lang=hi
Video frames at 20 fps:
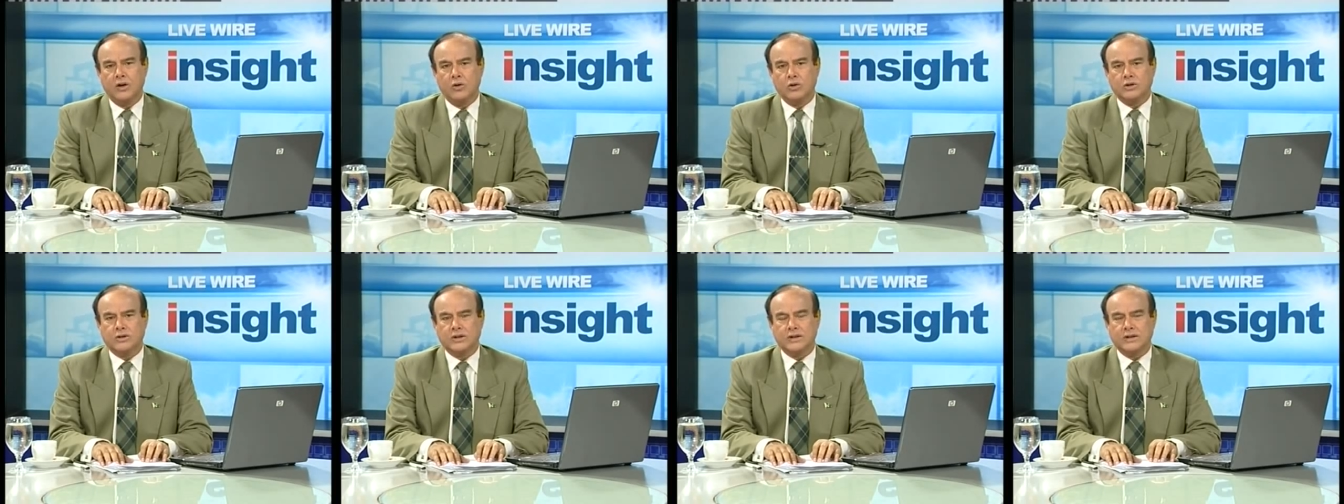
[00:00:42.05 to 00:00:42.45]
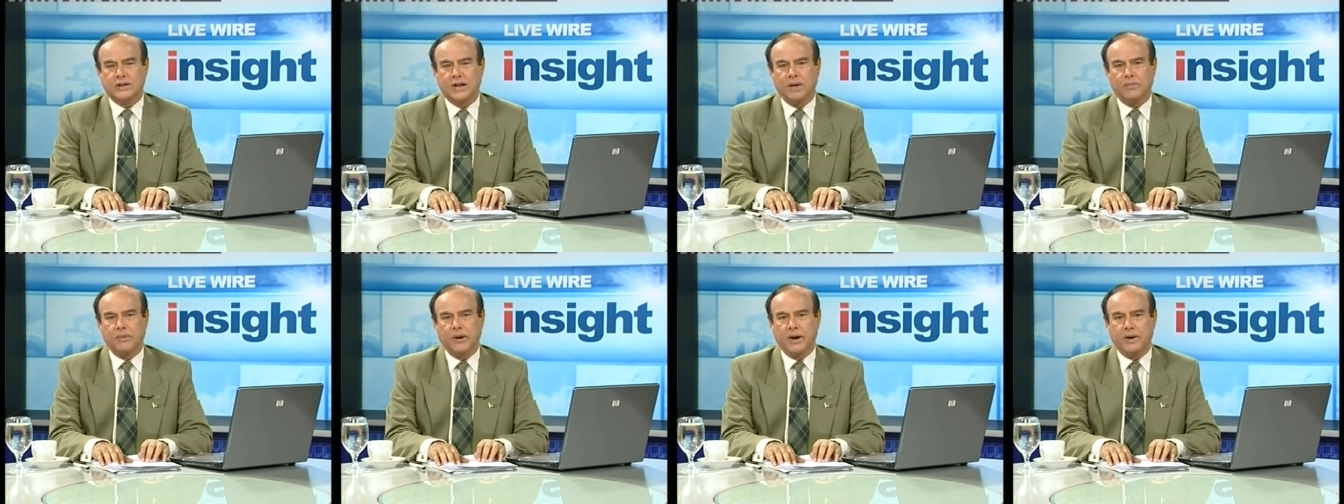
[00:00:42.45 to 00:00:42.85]
उस
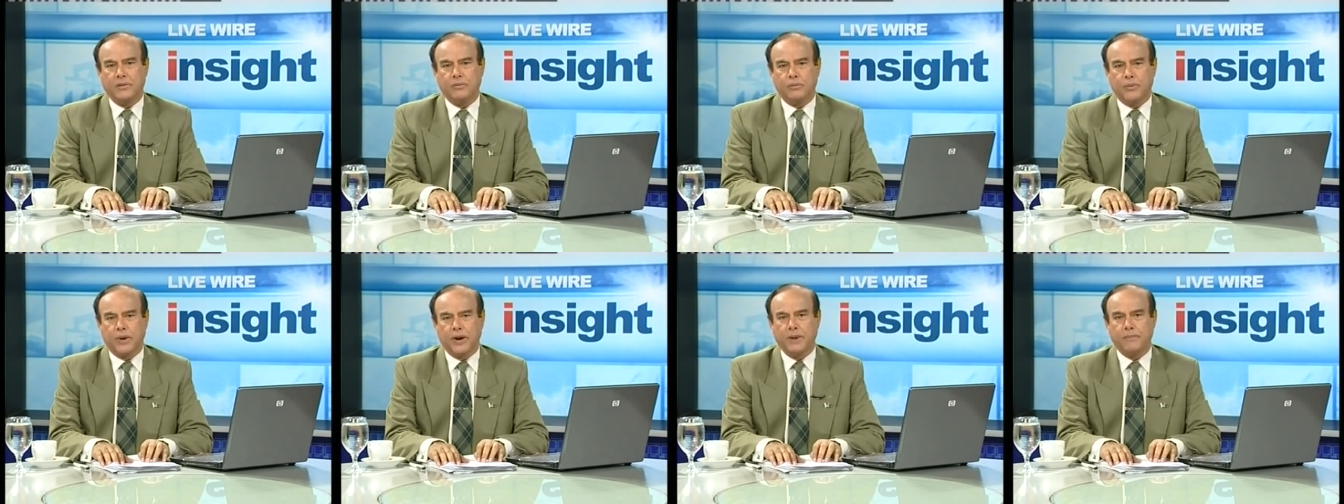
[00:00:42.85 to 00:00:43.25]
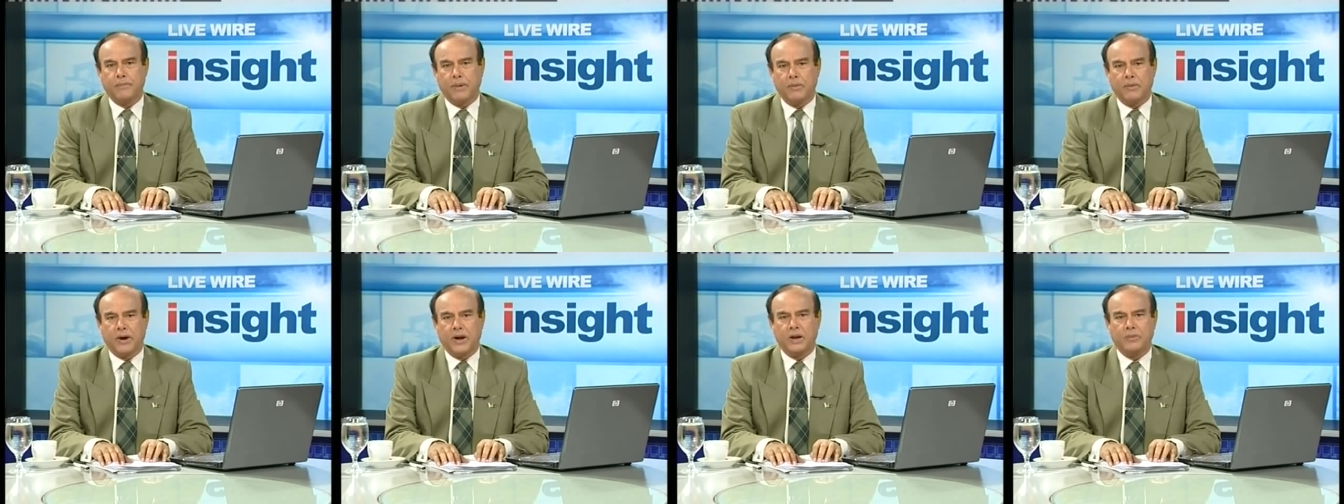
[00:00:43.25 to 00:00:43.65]
सिलसिले में बड़े
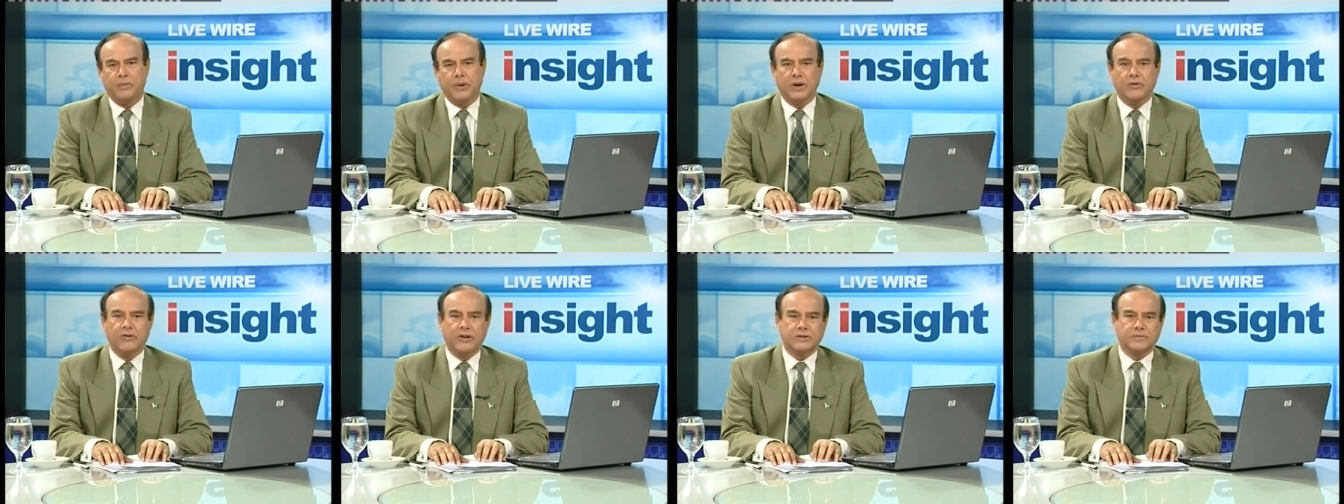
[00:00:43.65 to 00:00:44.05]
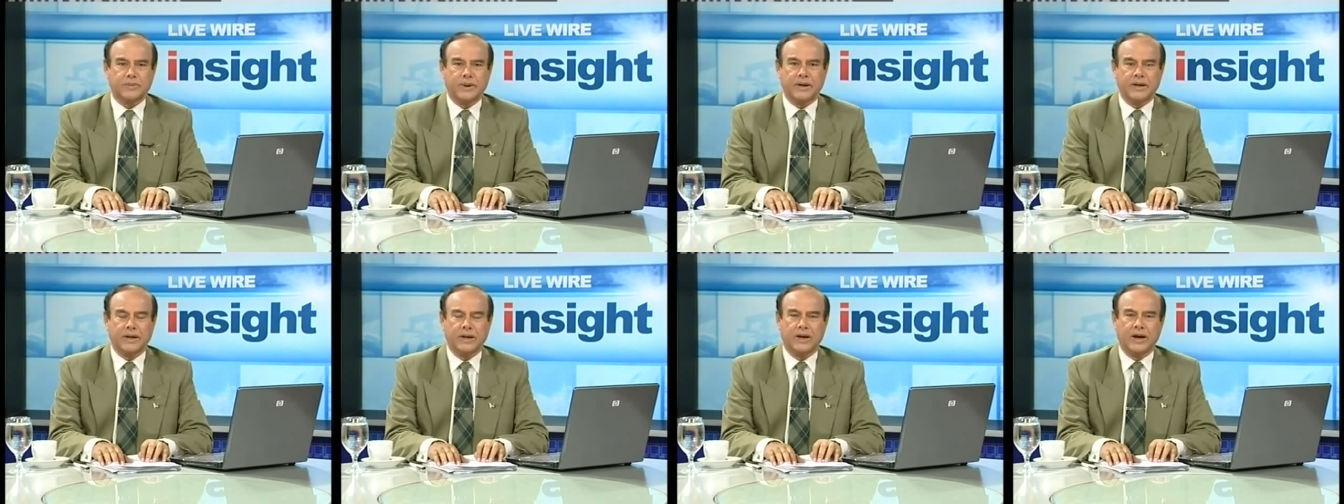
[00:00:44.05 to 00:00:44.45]
पैमाने पे
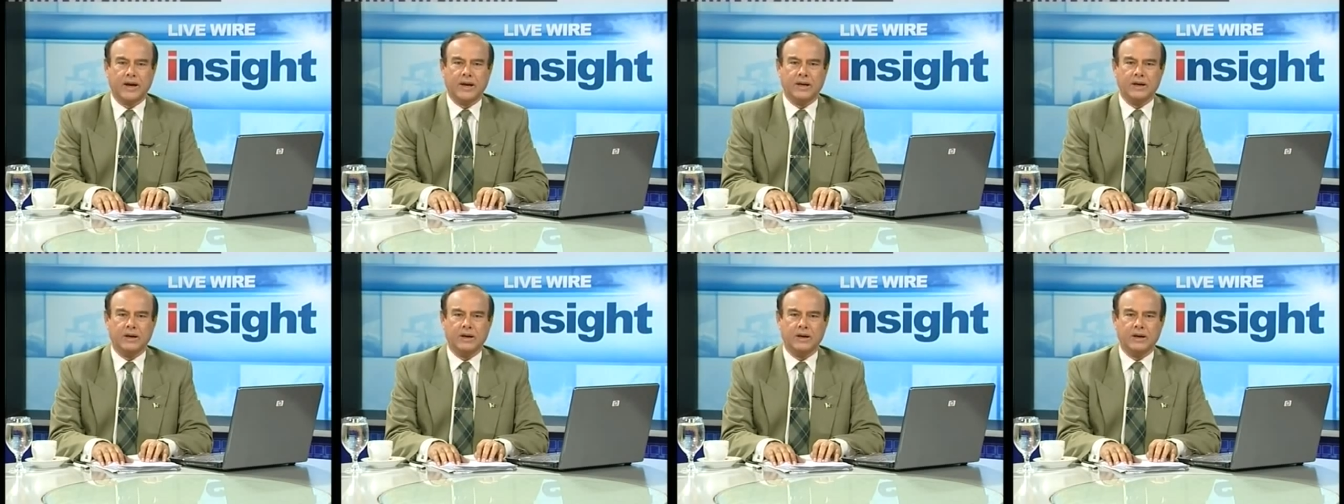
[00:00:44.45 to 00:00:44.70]
इन्वेस्टमेंट की गई